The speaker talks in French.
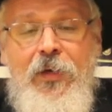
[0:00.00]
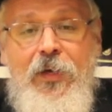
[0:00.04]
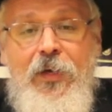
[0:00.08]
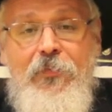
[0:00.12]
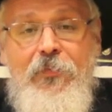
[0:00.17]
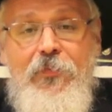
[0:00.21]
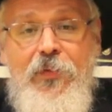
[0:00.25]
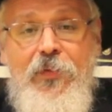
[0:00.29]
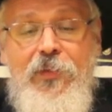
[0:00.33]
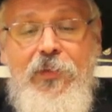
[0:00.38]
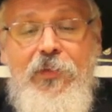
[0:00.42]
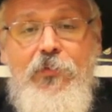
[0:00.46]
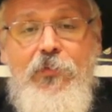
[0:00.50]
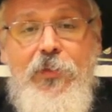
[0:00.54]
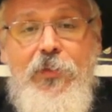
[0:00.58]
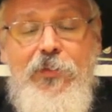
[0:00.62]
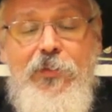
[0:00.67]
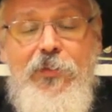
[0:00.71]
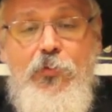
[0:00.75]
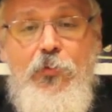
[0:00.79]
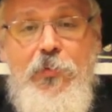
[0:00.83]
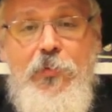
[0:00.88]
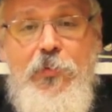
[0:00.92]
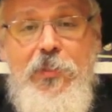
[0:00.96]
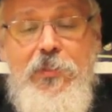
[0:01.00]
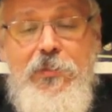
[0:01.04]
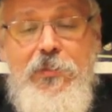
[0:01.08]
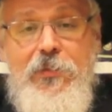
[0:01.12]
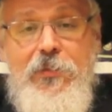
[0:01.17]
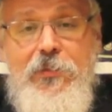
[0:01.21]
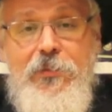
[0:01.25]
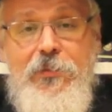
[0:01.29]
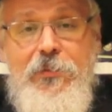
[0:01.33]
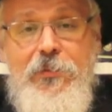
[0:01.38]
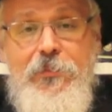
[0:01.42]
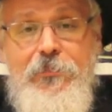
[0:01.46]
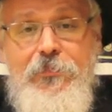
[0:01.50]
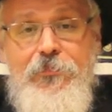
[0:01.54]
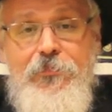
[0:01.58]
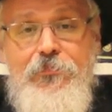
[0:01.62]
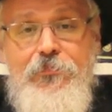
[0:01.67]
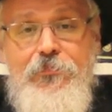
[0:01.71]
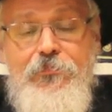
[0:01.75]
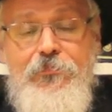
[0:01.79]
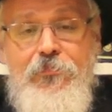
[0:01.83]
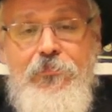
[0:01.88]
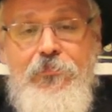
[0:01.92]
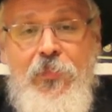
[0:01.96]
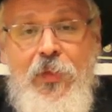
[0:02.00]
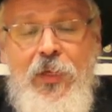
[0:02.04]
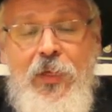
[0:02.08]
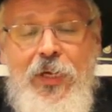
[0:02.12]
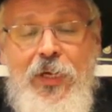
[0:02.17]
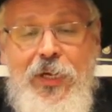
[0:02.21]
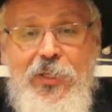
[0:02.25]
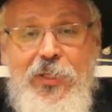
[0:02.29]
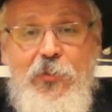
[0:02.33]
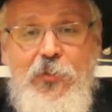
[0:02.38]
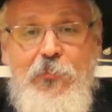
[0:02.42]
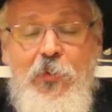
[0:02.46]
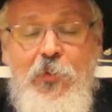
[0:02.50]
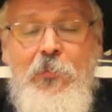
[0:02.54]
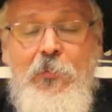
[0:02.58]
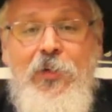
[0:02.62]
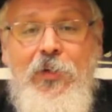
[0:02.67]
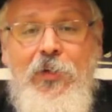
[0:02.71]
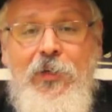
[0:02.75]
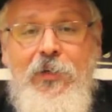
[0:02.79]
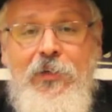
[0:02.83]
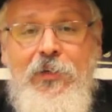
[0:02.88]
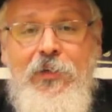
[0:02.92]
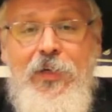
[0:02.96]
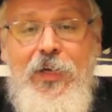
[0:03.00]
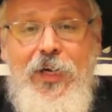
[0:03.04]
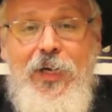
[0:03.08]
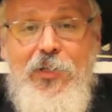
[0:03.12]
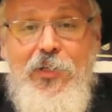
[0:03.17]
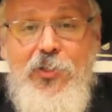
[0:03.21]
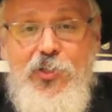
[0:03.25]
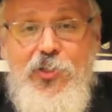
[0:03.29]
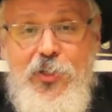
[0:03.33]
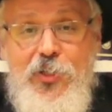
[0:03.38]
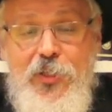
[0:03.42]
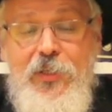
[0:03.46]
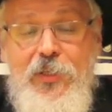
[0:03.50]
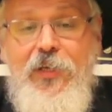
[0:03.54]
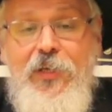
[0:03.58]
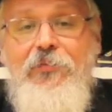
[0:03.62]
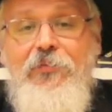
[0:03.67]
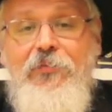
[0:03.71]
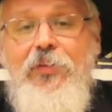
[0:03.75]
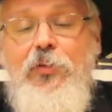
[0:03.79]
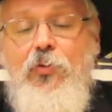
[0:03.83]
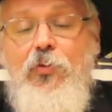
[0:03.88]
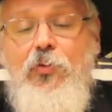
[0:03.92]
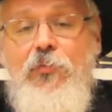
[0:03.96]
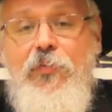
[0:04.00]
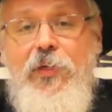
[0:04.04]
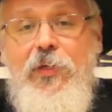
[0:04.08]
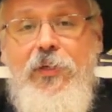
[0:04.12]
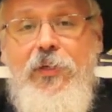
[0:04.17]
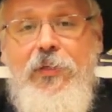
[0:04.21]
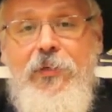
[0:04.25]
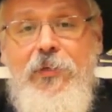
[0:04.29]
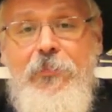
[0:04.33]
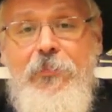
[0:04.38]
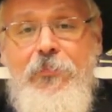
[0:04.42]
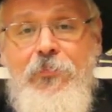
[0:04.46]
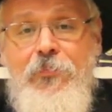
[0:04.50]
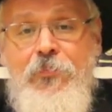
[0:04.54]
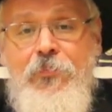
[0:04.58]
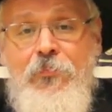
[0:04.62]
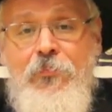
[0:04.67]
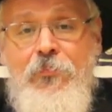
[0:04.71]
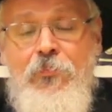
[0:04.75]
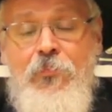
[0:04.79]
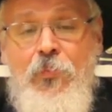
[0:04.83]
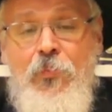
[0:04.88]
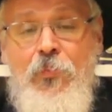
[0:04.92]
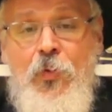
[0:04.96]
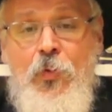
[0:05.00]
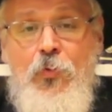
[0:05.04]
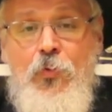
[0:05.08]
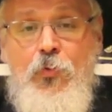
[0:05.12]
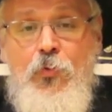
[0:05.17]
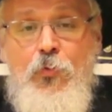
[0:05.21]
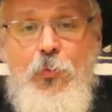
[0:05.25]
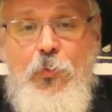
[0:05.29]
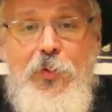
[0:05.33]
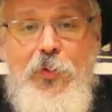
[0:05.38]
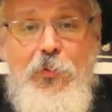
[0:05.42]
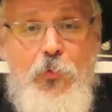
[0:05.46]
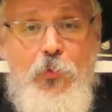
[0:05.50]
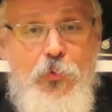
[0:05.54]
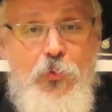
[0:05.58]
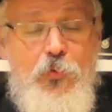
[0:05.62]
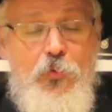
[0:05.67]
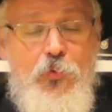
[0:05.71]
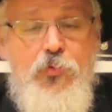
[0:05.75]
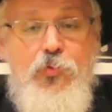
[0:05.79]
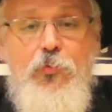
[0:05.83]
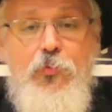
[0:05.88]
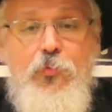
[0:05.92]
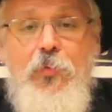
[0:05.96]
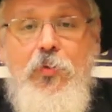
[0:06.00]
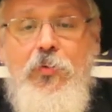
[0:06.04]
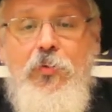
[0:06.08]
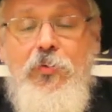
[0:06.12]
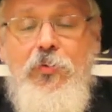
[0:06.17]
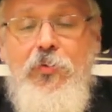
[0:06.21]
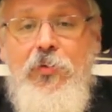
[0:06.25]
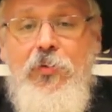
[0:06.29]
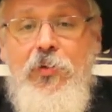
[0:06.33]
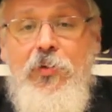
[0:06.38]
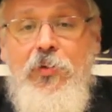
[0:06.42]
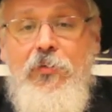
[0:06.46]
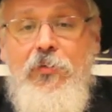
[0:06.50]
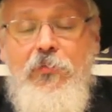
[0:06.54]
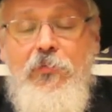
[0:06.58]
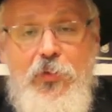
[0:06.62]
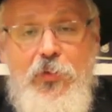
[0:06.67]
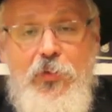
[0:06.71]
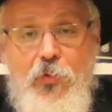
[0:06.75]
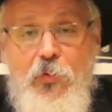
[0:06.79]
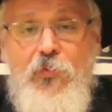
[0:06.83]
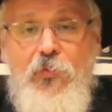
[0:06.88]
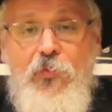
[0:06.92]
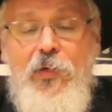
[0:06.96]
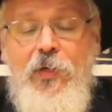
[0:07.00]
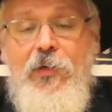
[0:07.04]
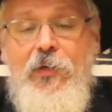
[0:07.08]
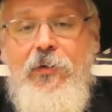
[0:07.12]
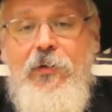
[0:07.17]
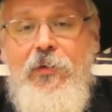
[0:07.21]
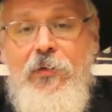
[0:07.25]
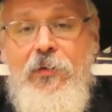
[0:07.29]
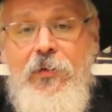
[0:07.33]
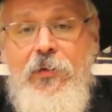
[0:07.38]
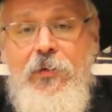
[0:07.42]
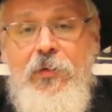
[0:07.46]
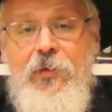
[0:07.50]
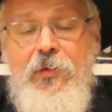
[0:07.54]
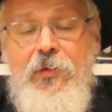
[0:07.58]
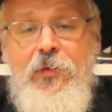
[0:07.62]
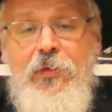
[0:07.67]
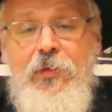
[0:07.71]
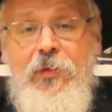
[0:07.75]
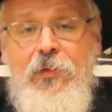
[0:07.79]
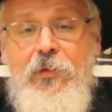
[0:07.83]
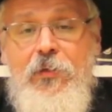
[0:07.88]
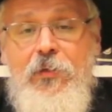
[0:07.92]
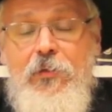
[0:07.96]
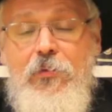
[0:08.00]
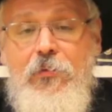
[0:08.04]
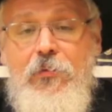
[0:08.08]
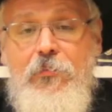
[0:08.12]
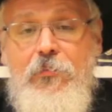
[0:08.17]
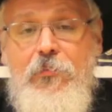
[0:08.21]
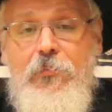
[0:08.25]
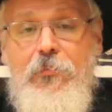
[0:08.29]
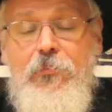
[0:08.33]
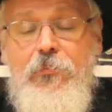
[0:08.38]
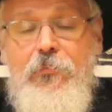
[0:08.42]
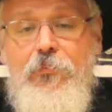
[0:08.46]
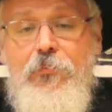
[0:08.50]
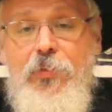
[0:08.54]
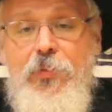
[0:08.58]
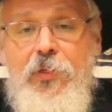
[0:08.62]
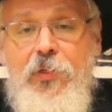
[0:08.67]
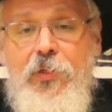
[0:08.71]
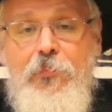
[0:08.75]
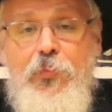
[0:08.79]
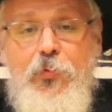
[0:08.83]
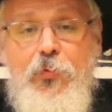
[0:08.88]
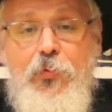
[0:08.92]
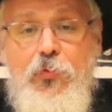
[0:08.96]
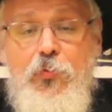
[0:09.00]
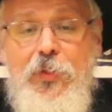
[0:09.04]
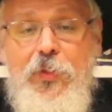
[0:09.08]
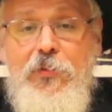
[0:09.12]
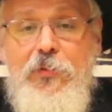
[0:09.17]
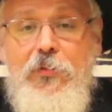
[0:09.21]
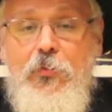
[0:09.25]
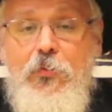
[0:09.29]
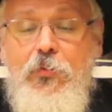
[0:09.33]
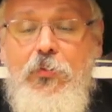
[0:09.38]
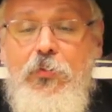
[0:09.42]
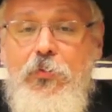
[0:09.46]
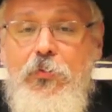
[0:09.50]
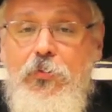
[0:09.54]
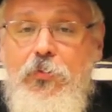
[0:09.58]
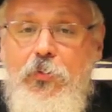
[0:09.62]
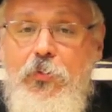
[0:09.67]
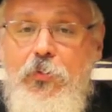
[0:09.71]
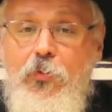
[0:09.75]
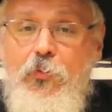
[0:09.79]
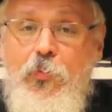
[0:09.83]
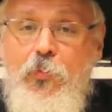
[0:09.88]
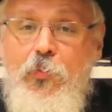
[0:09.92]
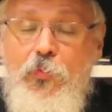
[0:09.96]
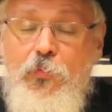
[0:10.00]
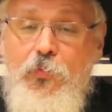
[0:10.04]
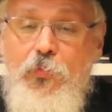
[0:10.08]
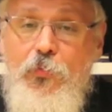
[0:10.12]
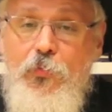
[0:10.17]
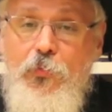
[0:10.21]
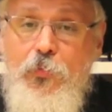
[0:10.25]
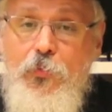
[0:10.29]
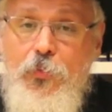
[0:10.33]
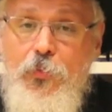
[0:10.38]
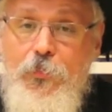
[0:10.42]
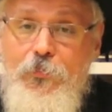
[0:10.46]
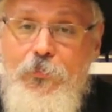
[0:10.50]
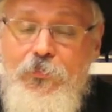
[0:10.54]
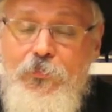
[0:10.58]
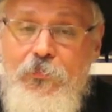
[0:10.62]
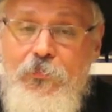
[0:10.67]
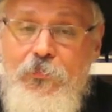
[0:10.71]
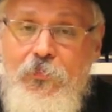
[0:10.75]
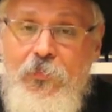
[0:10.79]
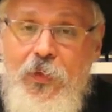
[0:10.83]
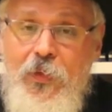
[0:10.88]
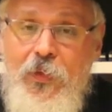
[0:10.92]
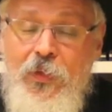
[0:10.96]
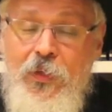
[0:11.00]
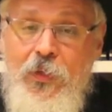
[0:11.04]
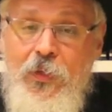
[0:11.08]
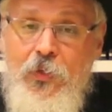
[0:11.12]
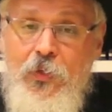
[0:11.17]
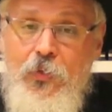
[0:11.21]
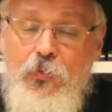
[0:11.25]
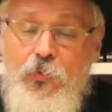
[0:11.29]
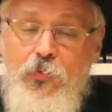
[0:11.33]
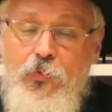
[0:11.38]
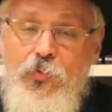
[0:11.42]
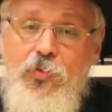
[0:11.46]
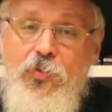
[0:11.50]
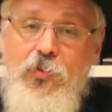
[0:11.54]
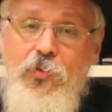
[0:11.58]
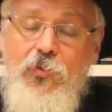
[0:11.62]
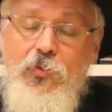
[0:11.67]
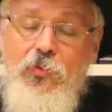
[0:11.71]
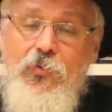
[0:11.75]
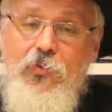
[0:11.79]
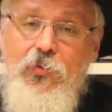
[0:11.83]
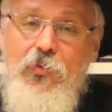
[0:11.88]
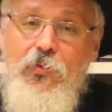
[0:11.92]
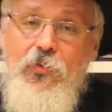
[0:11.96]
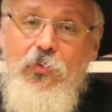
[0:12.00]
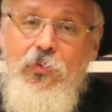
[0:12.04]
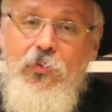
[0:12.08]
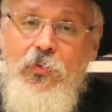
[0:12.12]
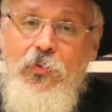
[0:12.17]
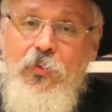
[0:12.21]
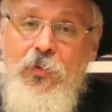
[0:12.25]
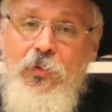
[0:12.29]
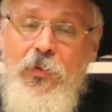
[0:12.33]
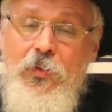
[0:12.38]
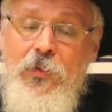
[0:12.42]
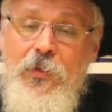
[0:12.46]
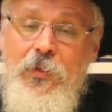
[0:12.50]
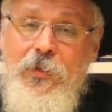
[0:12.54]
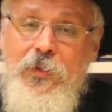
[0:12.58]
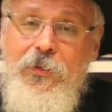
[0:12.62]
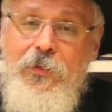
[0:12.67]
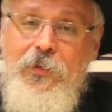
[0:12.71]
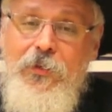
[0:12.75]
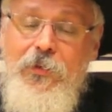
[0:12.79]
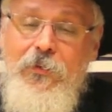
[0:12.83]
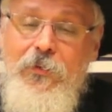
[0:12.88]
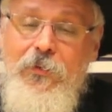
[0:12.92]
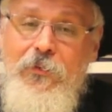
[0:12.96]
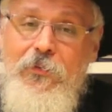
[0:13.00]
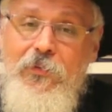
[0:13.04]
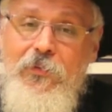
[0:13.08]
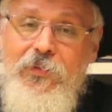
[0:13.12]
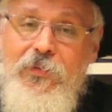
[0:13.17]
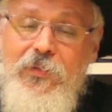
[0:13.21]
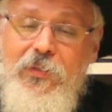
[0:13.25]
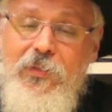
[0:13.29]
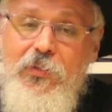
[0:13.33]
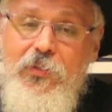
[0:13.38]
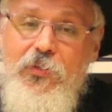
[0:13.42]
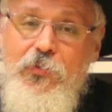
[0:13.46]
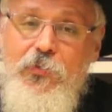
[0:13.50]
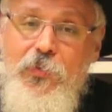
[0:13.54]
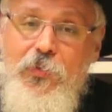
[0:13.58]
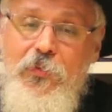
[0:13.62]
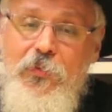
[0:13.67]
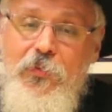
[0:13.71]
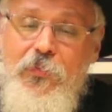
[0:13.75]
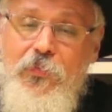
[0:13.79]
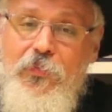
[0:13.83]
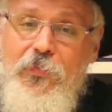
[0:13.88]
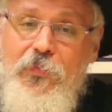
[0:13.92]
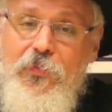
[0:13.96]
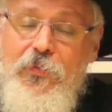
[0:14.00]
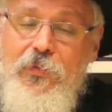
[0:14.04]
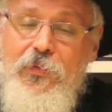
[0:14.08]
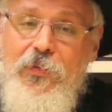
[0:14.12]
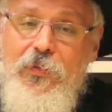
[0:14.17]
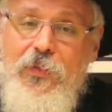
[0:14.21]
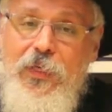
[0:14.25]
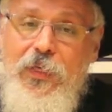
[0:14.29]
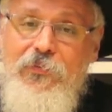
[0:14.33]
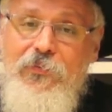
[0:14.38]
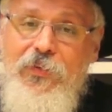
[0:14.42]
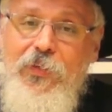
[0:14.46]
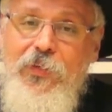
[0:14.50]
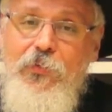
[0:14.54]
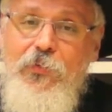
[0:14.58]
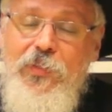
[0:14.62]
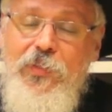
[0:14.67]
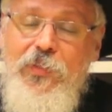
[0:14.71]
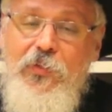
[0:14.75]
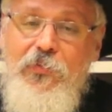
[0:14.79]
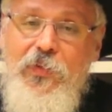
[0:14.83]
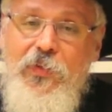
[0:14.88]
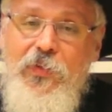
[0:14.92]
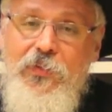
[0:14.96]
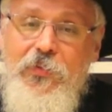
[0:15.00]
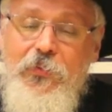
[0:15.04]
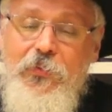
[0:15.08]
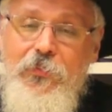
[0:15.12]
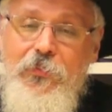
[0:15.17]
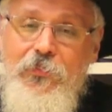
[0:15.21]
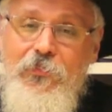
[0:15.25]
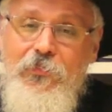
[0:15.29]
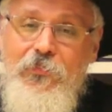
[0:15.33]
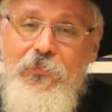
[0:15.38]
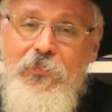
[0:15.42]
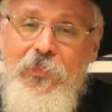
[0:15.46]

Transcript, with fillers: afin d'avoir ta subsistance. À ce moment-là, ashrecha vetovlar, tu es heureux dans ce monde, vetovlar, bien pour toi dans le, dans le monde futur. De sorte que lorsqu'un juif travaille de cette façon,